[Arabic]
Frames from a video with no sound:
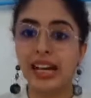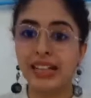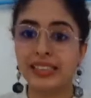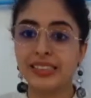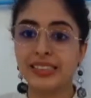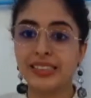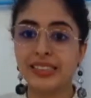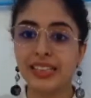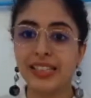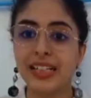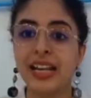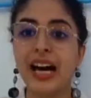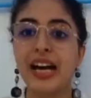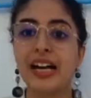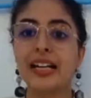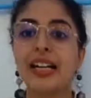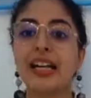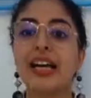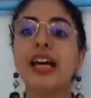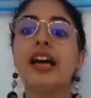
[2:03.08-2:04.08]
تحديدا
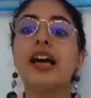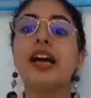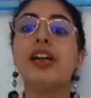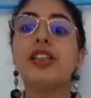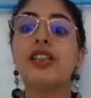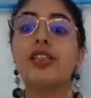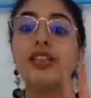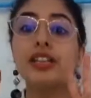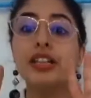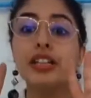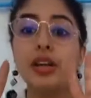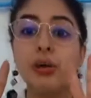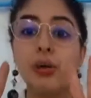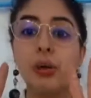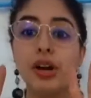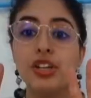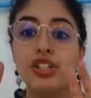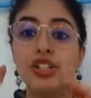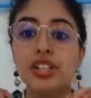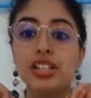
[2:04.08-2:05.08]
نهار
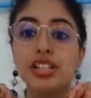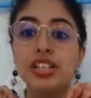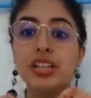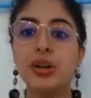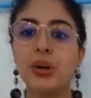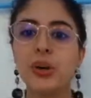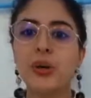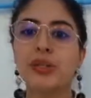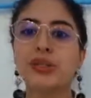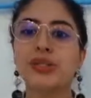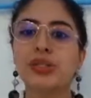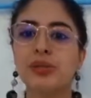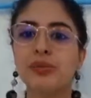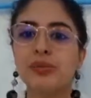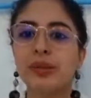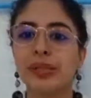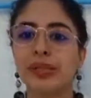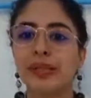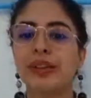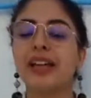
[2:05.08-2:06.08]
22
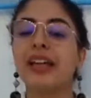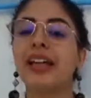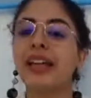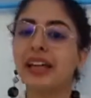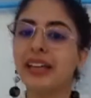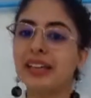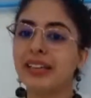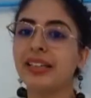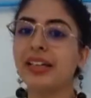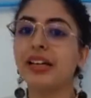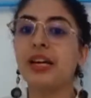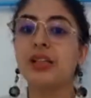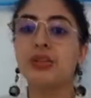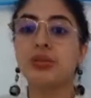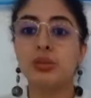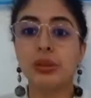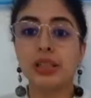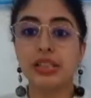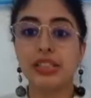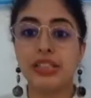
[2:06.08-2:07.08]
أكتوبر أي
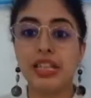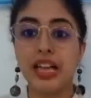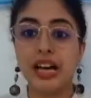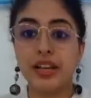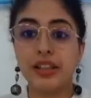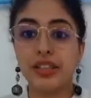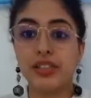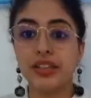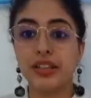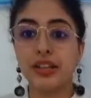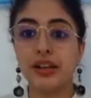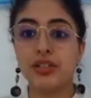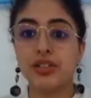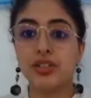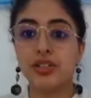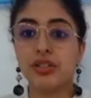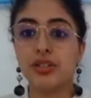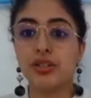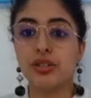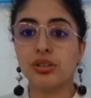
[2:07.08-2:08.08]
تولدت نهار
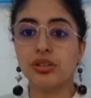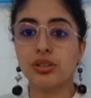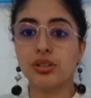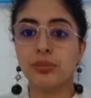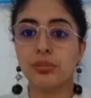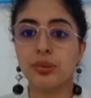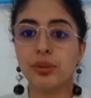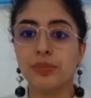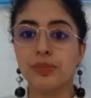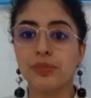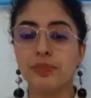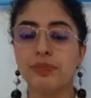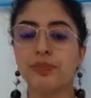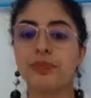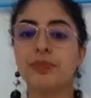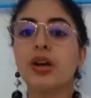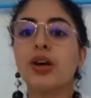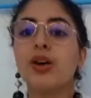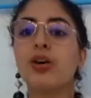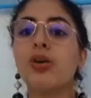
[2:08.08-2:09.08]
22 أكتوبر
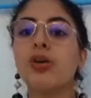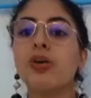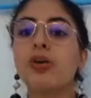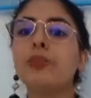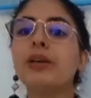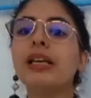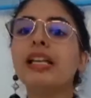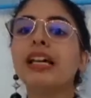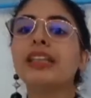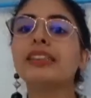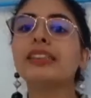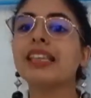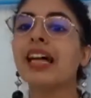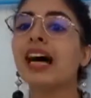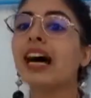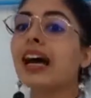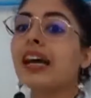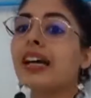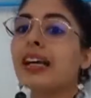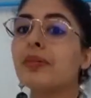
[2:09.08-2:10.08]
ومينا
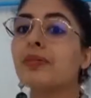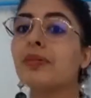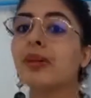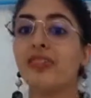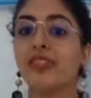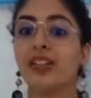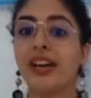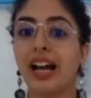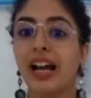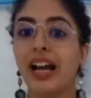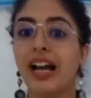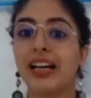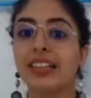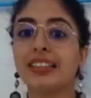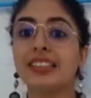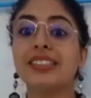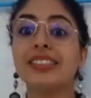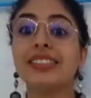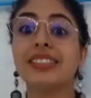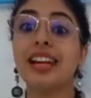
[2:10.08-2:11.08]
طايرة بالفرحة
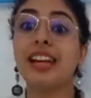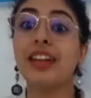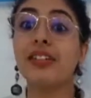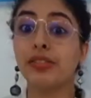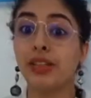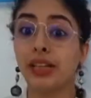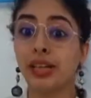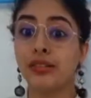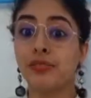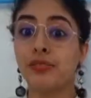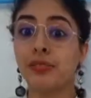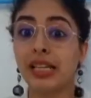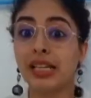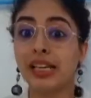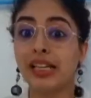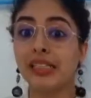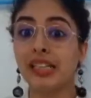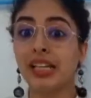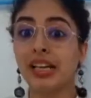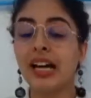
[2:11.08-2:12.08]
تستنى في عيد
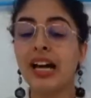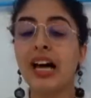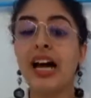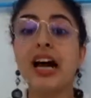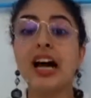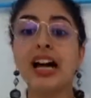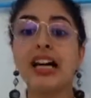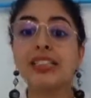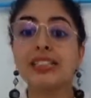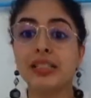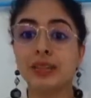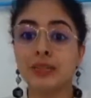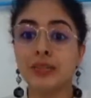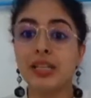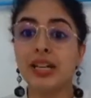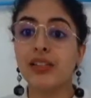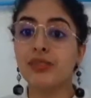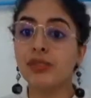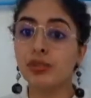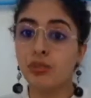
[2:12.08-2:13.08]
ميلادها خاطر
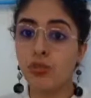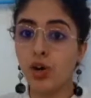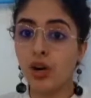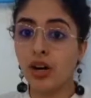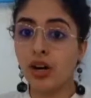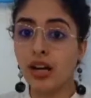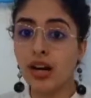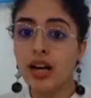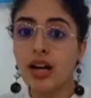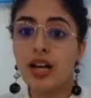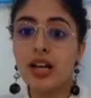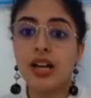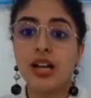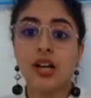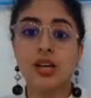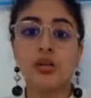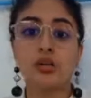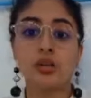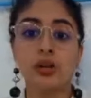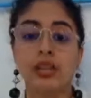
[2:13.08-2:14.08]
مينا في مخها
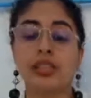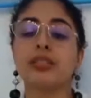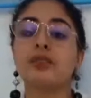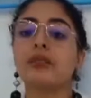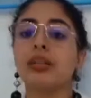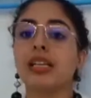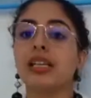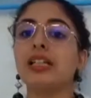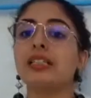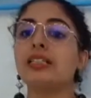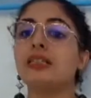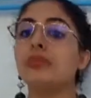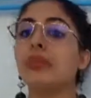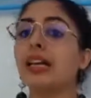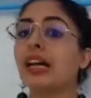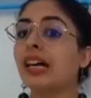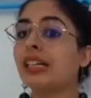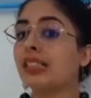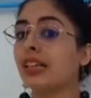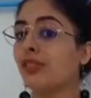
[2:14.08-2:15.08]
انه العيد ميلاد
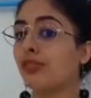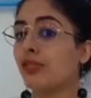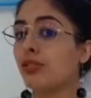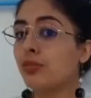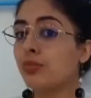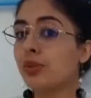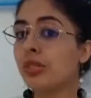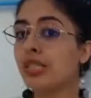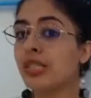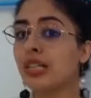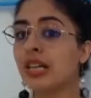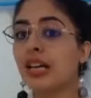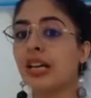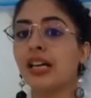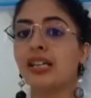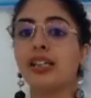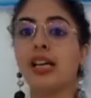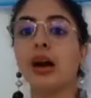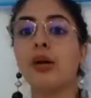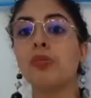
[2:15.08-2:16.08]
ديما نحتفلوا بيه
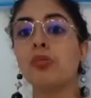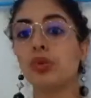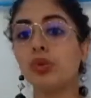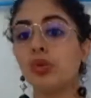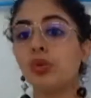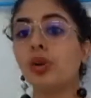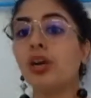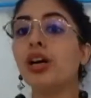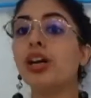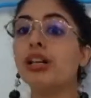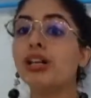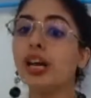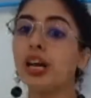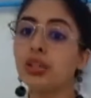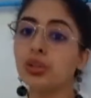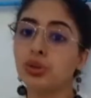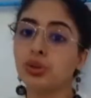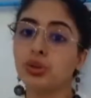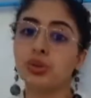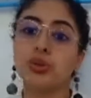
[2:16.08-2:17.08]
نعملوا
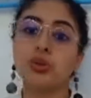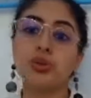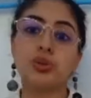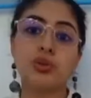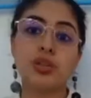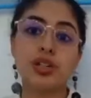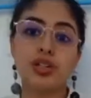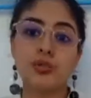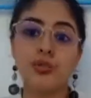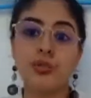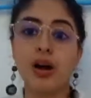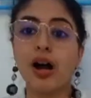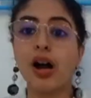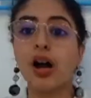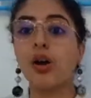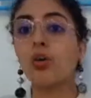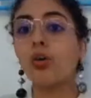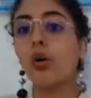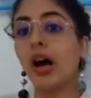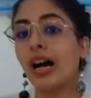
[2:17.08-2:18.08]
الجاتو
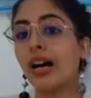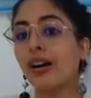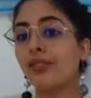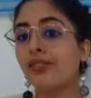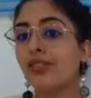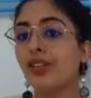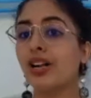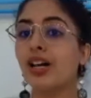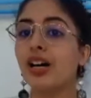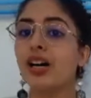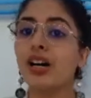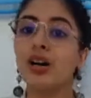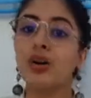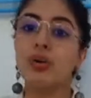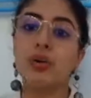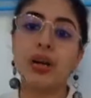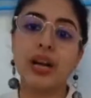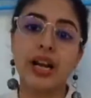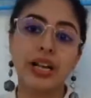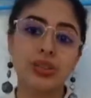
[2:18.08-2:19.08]
وشمع وحفلة
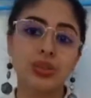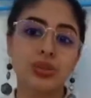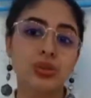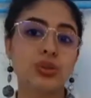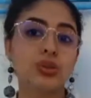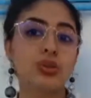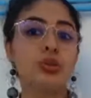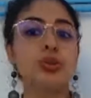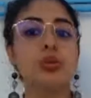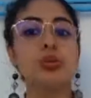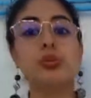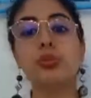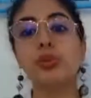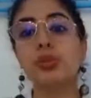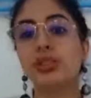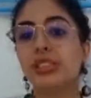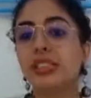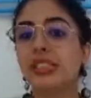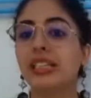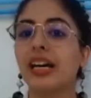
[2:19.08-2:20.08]
وكادو
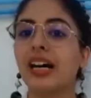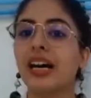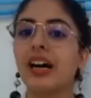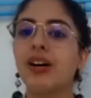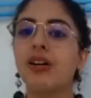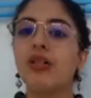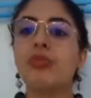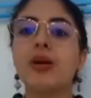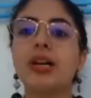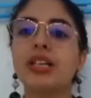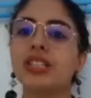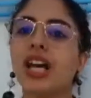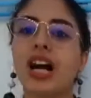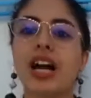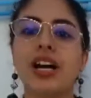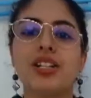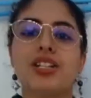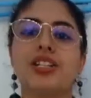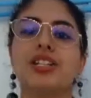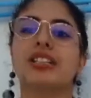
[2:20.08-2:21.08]
وموسيقى وبرشا
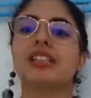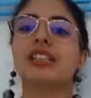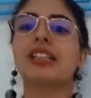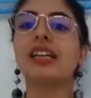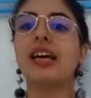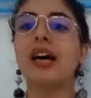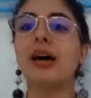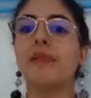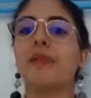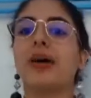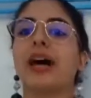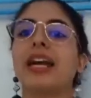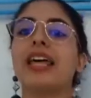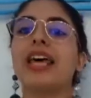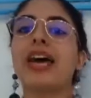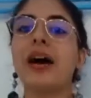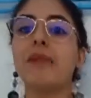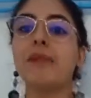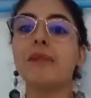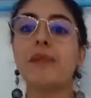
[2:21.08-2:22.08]
حاجات
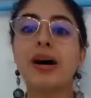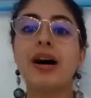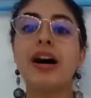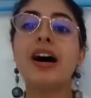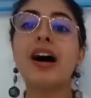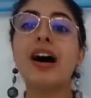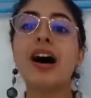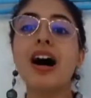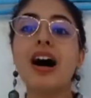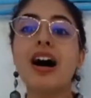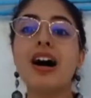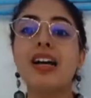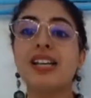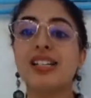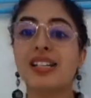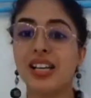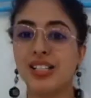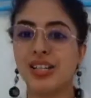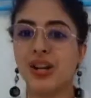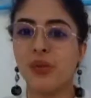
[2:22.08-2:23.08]
معناها
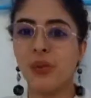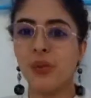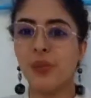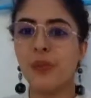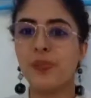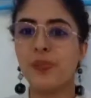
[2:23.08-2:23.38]
برشا جو